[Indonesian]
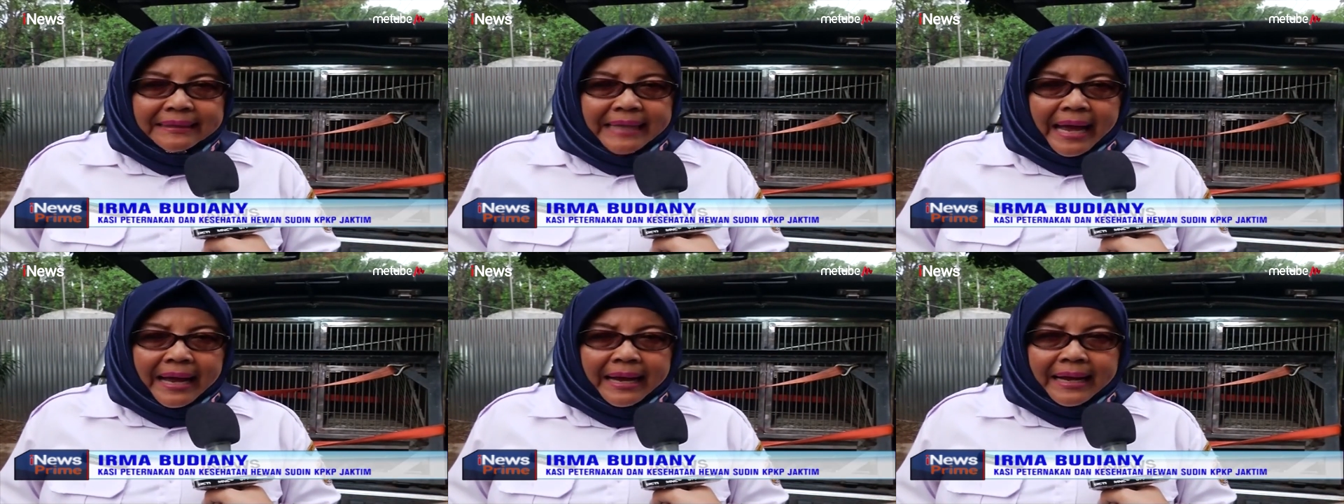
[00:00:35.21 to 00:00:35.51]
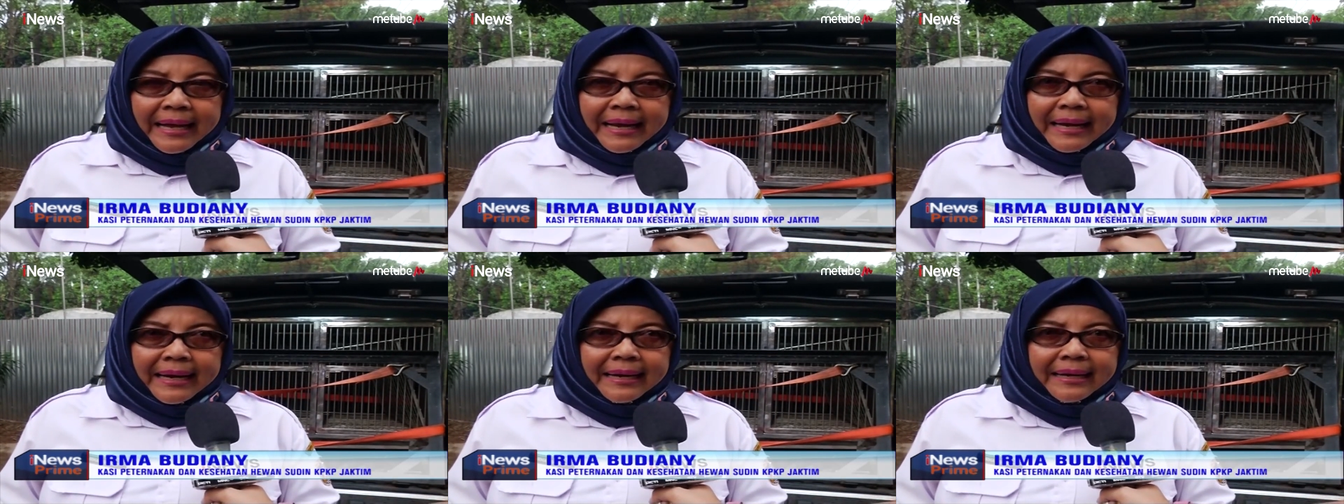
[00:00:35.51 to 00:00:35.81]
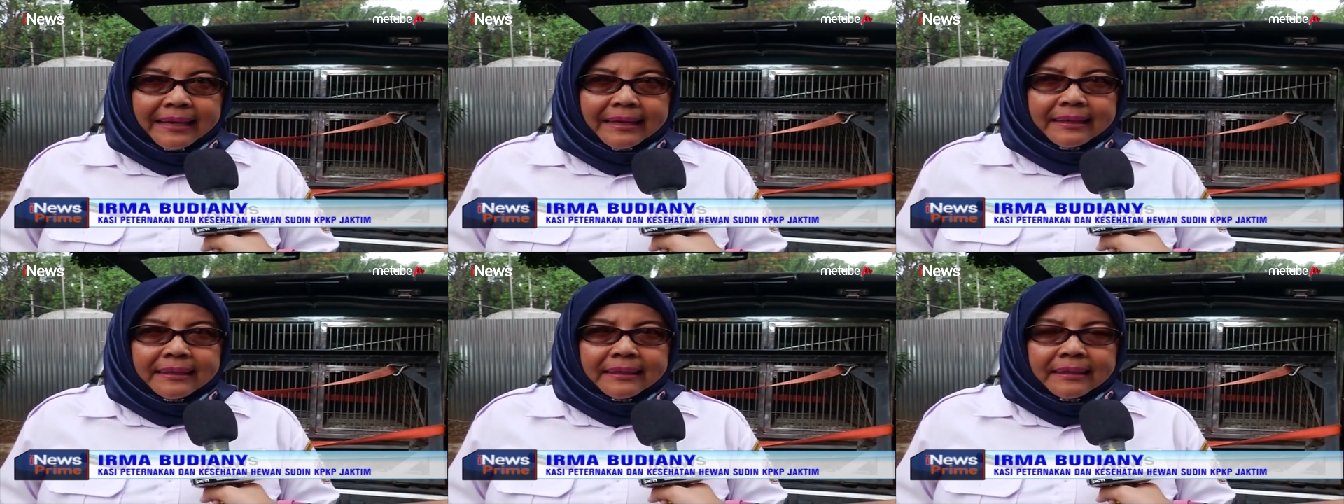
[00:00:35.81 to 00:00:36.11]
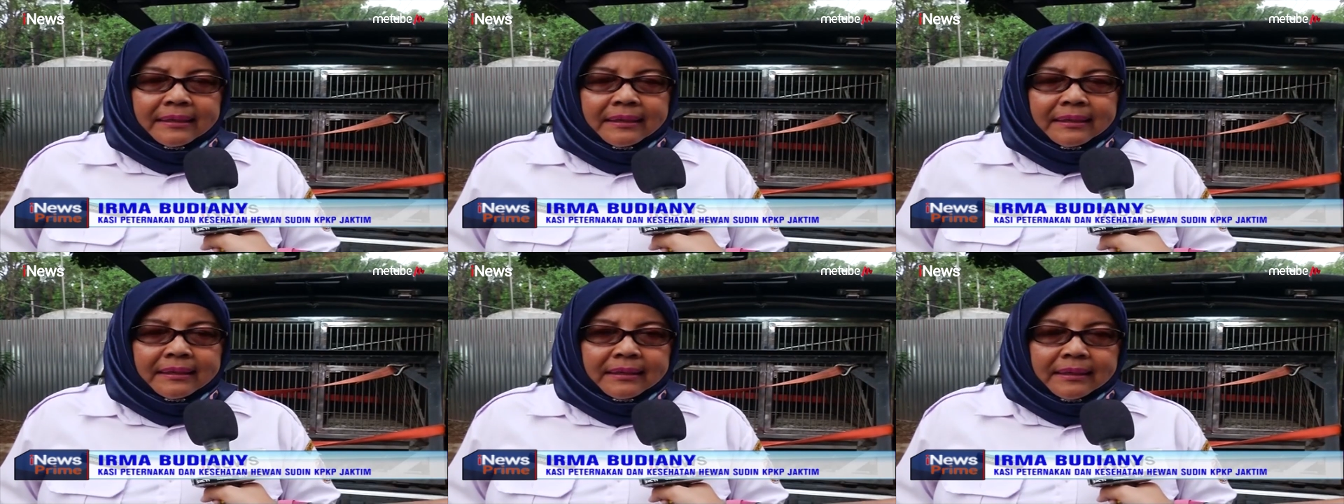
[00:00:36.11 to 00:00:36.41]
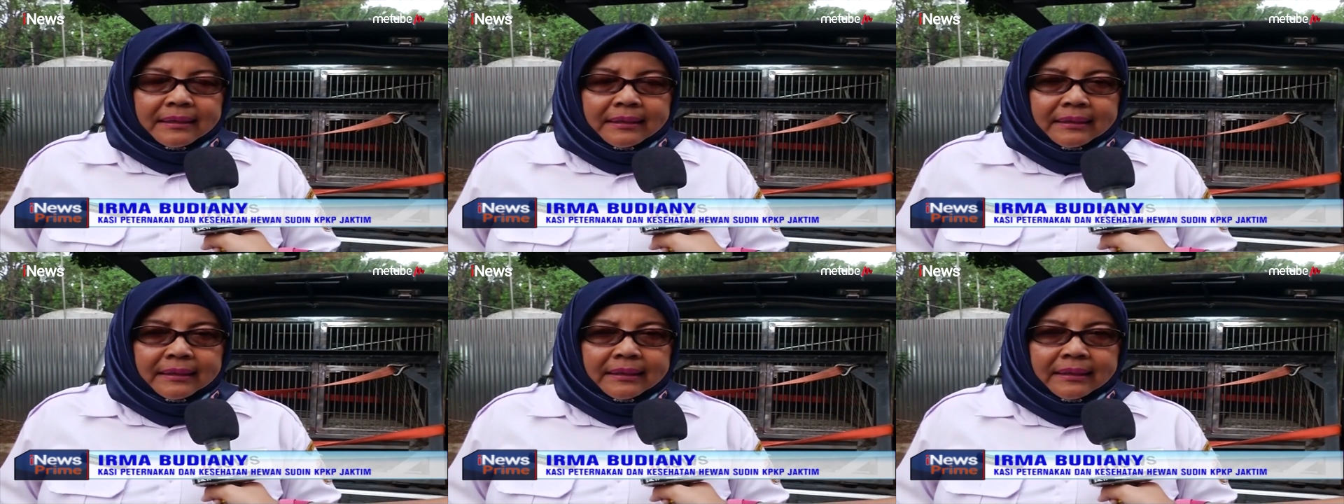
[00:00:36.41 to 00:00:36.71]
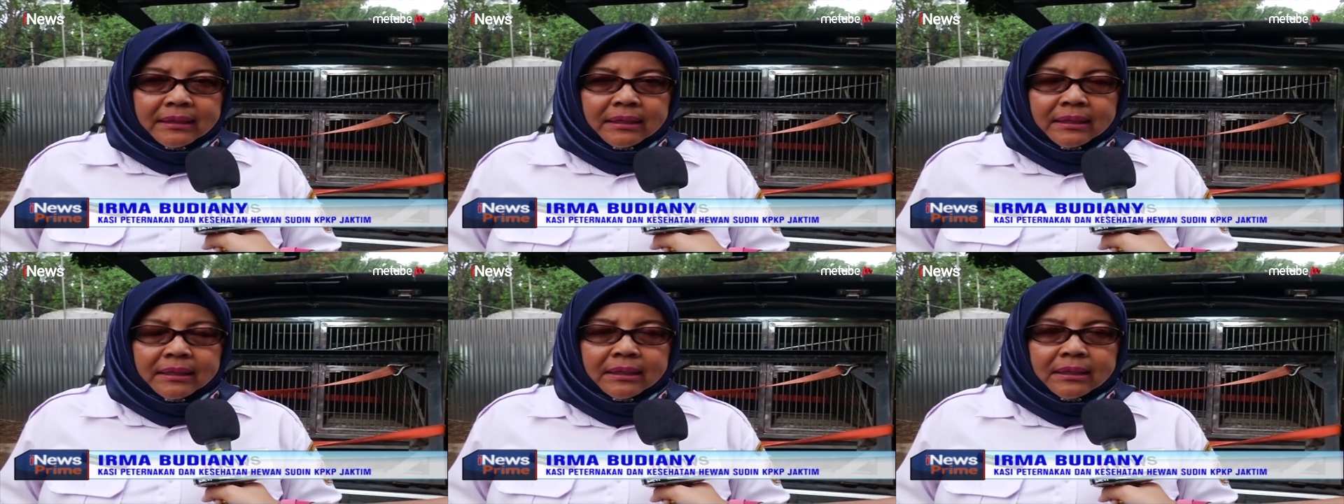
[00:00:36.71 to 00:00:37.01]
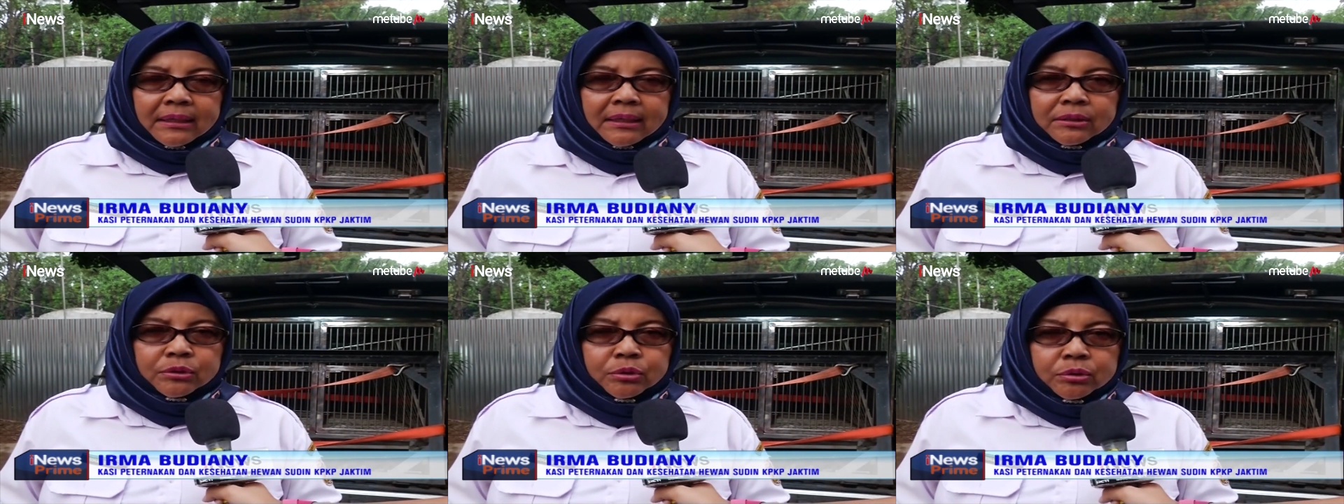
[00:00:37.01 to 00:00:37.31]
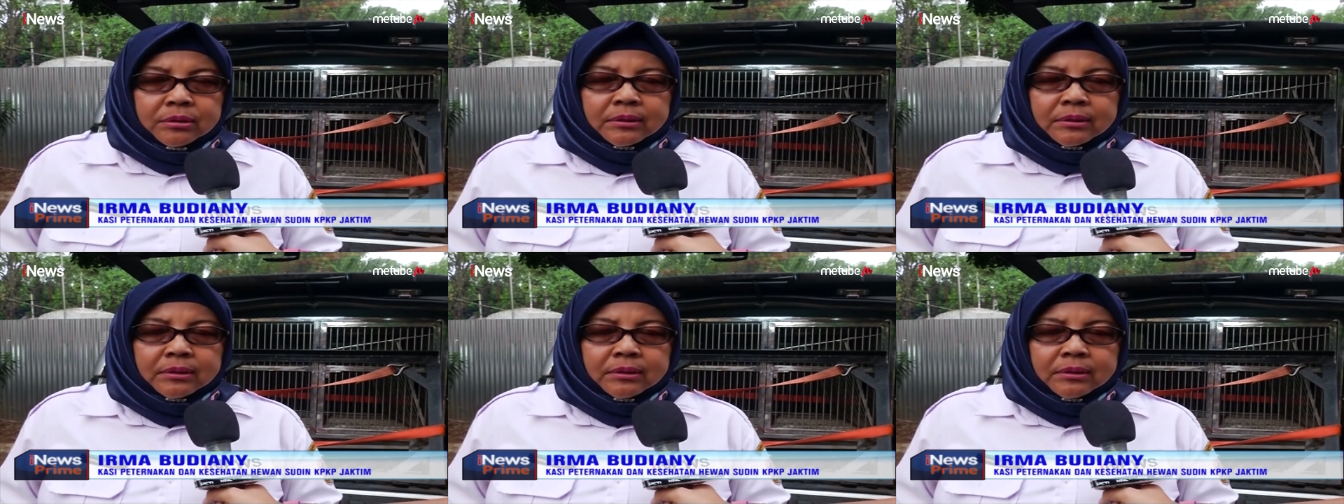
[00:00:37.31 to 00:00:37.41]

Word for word: tanggal uh,